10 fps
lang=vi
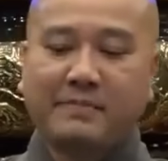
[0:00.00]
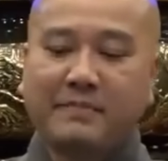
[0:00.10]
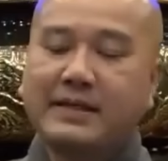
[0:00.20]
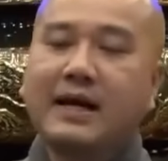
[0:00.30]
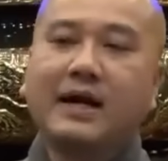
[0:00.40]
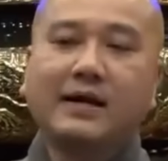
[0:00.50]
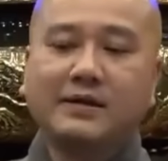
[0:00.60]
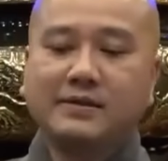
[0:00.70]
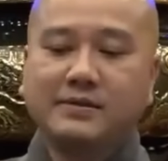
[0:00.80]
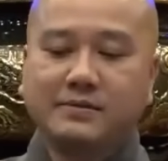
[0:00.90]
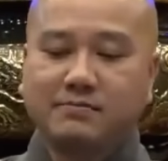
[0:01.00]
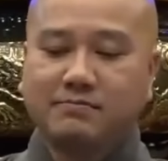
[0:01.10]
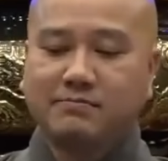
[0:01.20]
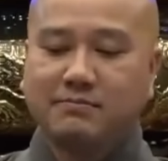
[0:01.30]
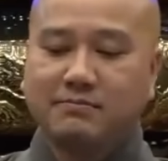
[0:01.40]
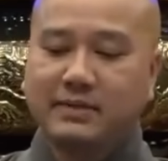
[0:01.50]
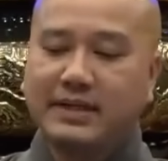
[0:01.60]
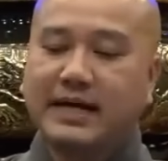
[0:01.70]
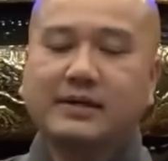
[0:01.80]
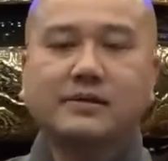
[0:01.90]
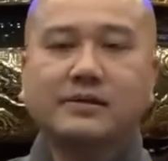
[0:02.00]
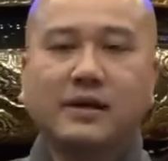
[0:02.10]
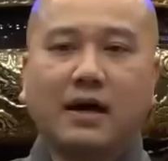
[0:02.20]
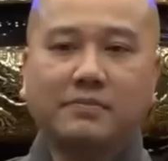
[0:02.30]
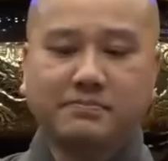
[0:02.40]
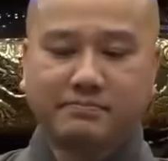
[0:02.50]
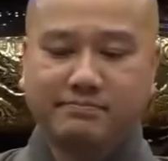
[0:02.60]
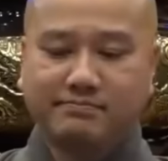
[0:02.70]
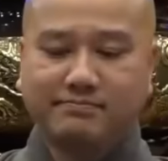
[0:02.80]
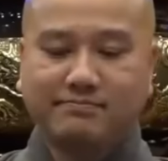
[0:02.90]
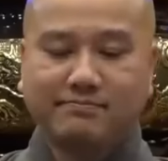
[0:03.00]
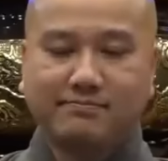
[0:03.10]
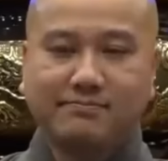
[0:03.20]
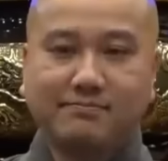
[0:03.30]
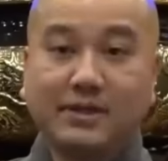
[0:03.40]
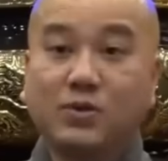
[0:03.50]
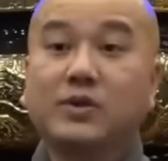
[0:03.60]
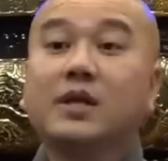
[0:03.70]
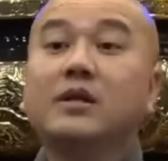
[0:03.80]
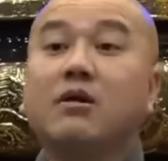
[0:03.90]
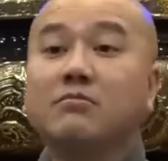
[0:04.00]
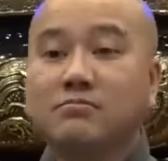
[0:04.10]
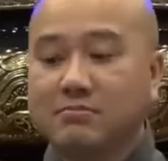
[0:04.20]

Bây giờ mình đặt cái trường hợp, mình có tin không?